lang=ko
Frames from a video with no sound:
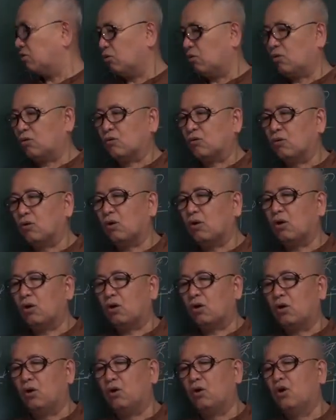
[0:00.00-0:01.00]

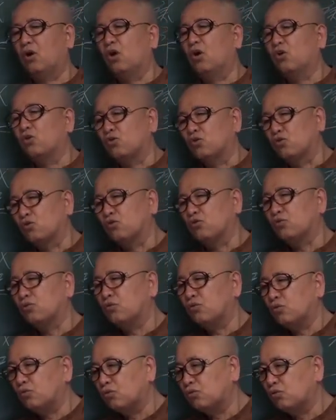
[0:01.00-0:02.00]
놓고
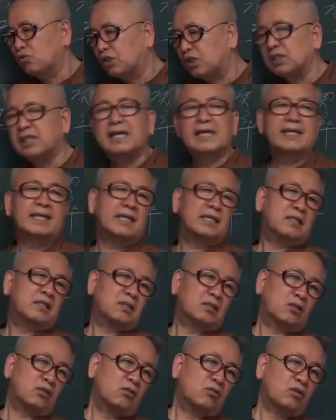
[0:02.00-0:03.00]
유연하게
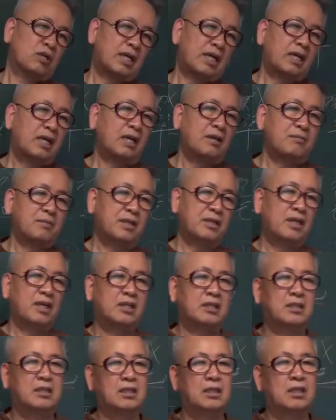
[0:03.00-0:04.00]
적용을
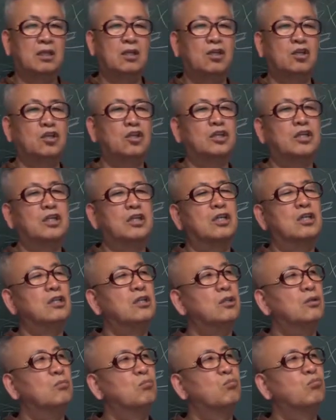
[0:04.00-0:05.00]
하려면은 여기는
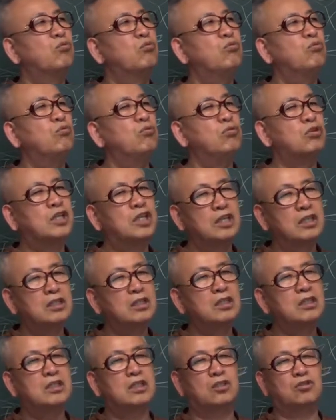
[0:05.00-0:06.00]

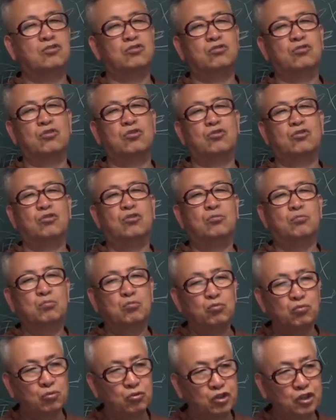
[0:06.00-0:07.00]
무경이 될 수도 있고
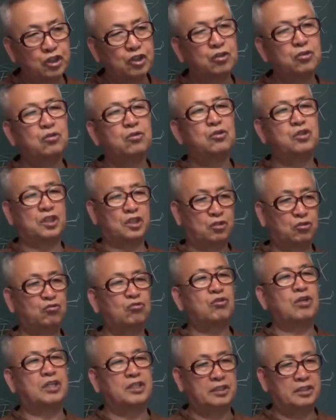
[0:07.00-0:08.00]
무신도 될
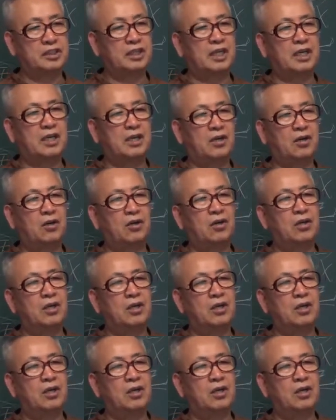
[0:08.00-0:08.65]
수가 있잖아요